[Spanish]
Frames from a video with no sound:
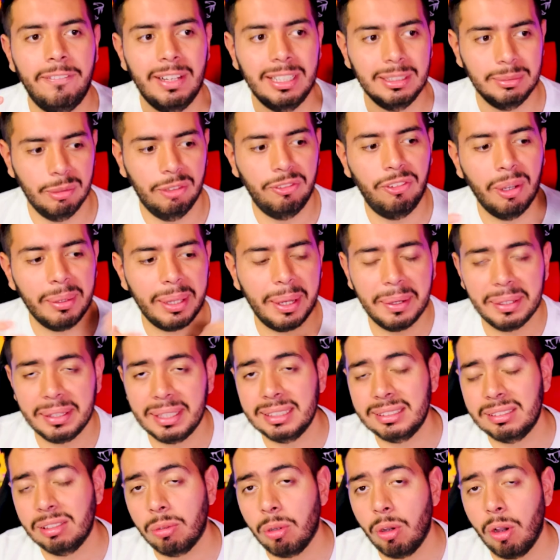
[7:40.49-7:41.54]
Phasmophobia ahorita
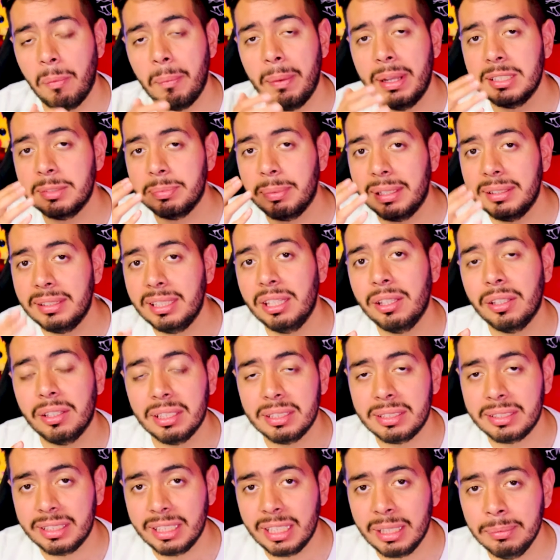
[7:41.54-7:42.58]
es el juego más vendido
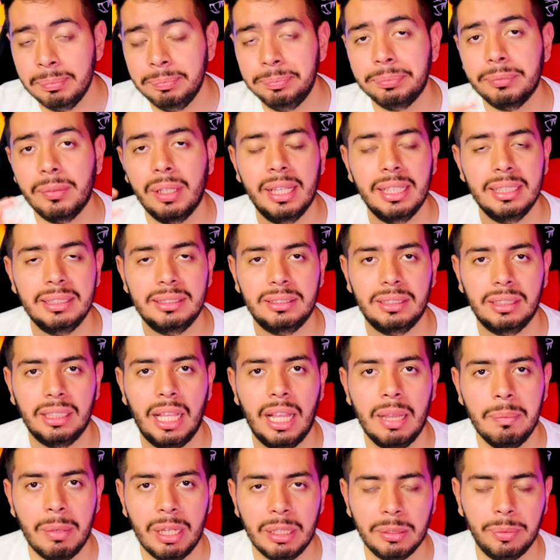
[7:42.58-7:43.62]
de Steam, es
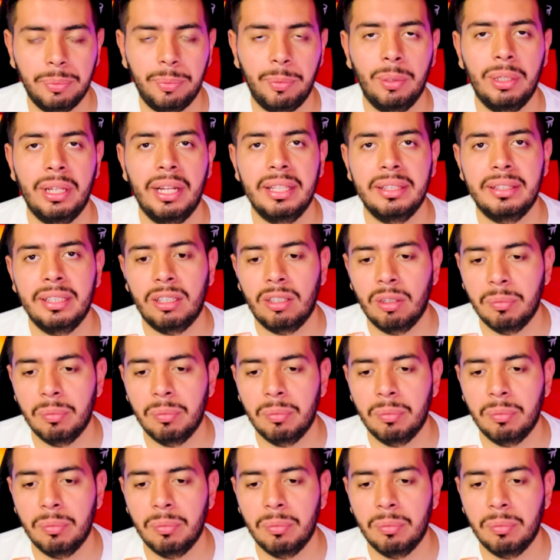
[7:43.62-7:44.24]
el más popular entre